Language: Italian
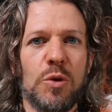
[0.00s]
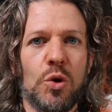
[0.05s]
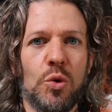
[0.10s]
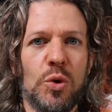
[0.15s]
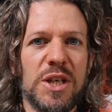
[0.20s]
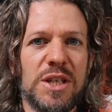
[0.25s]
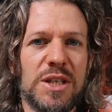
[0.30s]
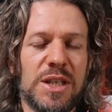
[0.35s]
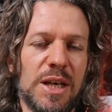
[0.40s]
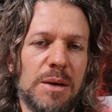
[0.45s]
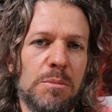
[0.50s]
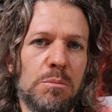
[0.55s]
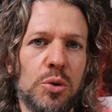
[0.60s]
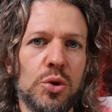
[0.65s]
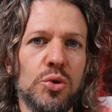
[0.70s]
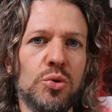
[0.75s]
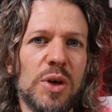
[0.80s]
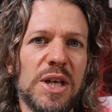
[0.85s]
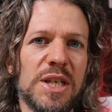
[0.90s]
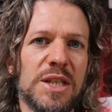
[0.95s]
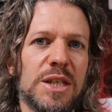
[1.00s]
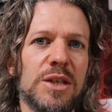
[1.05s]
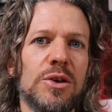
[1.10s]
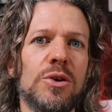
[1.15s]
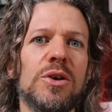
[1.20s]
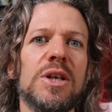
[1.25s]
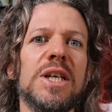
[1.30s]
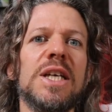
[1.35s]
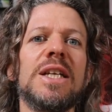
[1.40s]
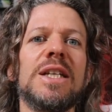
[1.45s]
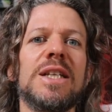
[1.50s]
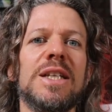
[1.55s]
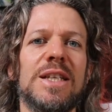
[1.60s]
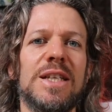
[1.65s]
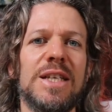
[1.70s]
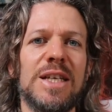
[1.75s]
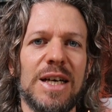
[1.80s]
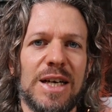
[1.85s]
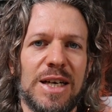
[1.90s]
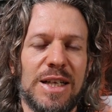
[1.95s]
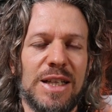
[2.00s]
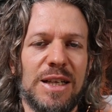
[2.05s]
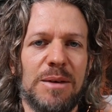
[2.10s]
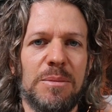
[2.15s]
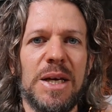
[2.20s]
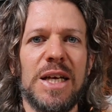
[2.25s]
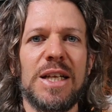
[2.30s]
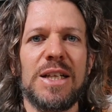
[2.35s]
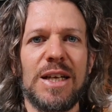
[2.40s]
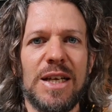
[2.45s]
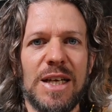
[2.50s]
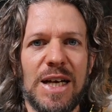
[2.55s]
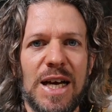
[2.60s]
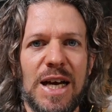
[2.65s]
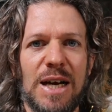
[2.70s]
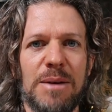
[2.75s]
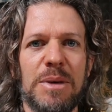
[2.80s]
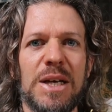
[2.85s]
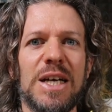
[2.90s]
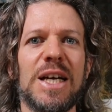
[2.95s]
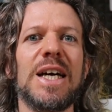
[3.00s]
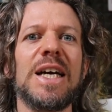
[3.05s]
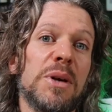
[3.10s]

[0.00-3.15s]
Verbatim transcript: queste modulazioni direttamente in camera